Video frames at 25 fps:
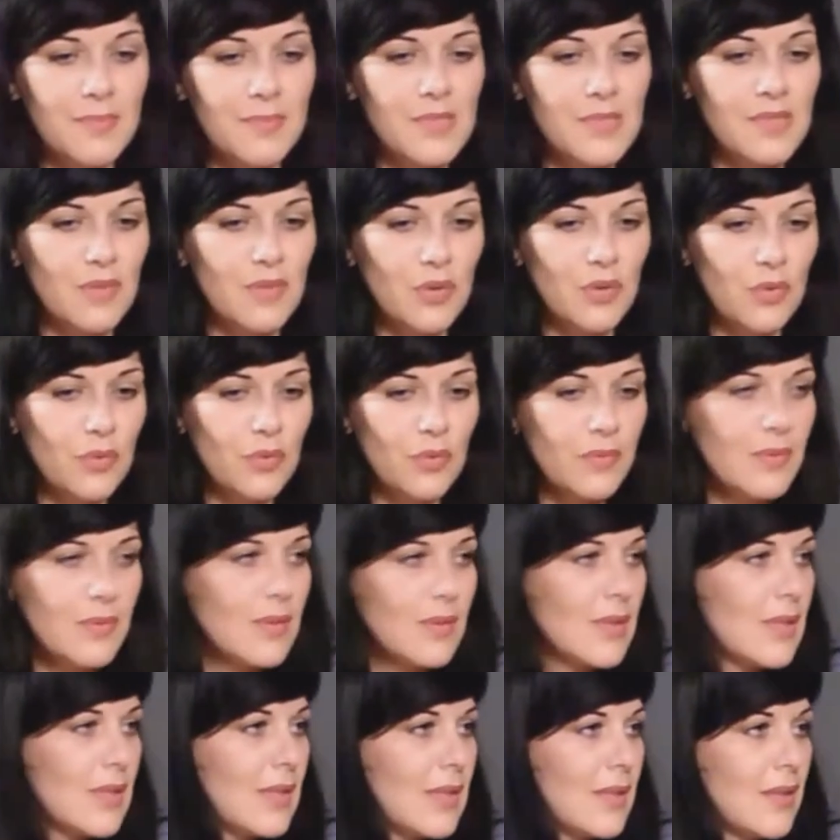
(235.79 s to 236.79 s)
свекрови.
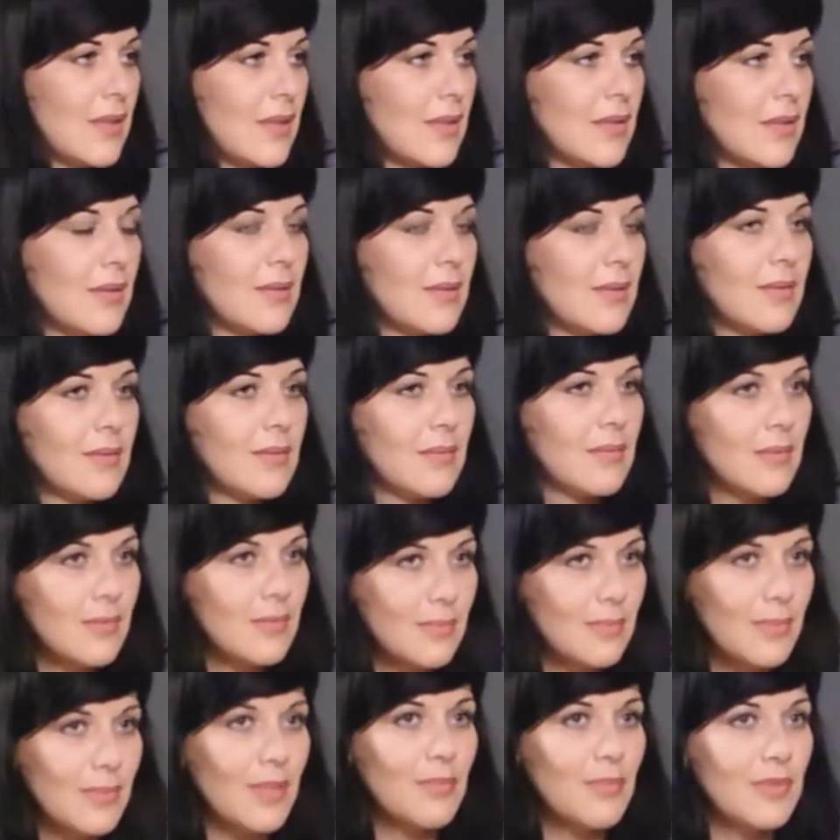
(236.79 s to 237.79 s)

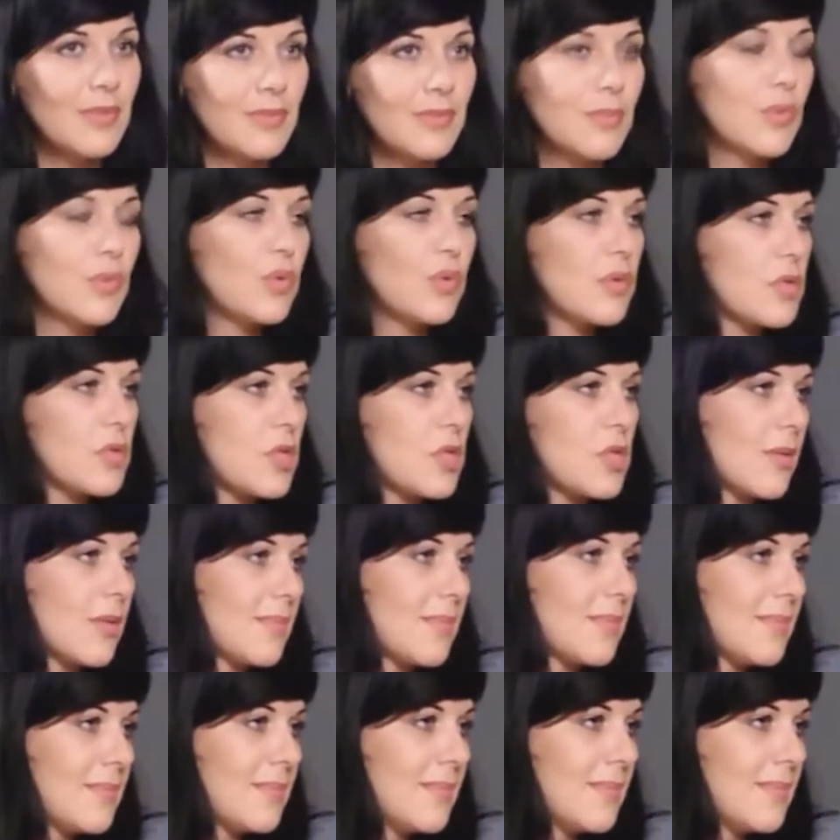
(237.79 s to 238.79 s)
Мама, мы уезжаем.